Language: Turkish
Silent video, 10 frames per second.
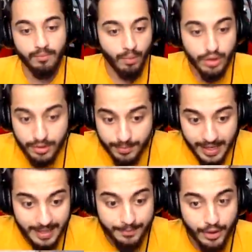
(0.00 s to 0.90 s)
Modum
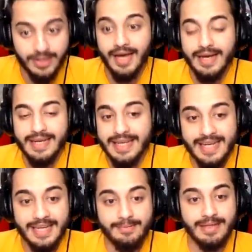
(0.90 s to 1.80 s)
kalmıyor yani
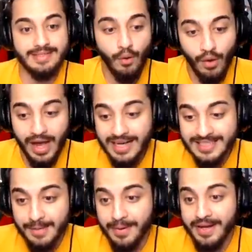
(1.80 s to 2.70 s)
inanılmaz olmaz. O her
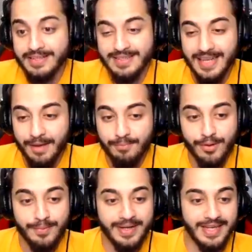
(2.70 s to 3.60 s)
zaman silah bulma